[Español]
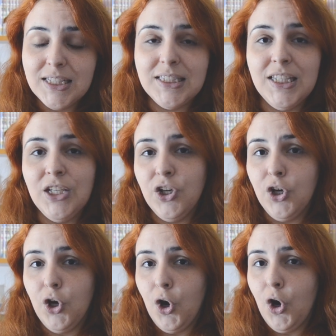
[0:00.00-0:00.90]

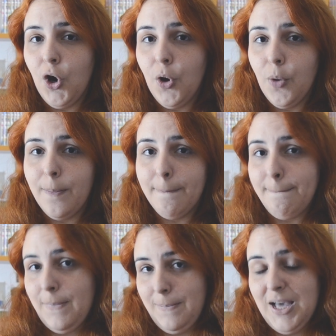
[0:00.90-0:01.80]
5
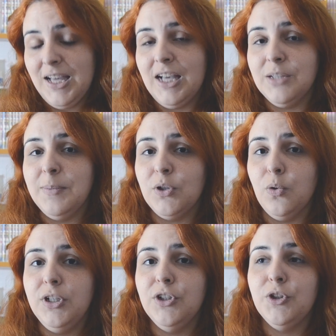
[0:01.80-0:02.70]
mangakas
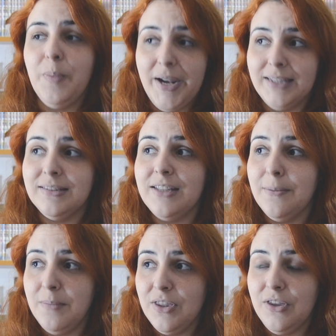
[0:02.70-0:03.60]
masculinos para este
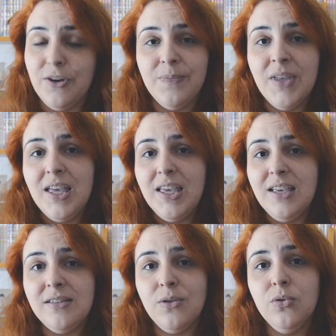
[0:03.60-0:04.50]
vídeo.
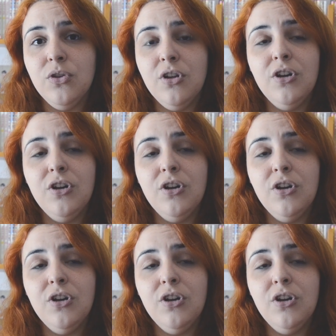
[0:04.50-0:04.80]
Y segundo,